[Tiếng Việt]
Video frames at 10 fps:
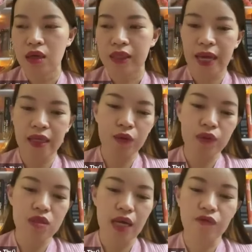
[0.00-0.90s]
càng nhiều có
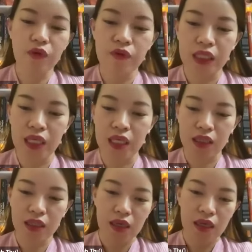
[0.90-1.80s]
sự hạnh phúc về tiền
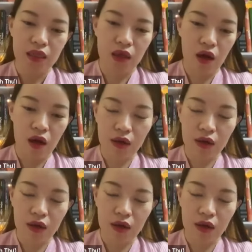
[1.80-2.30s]
thì họ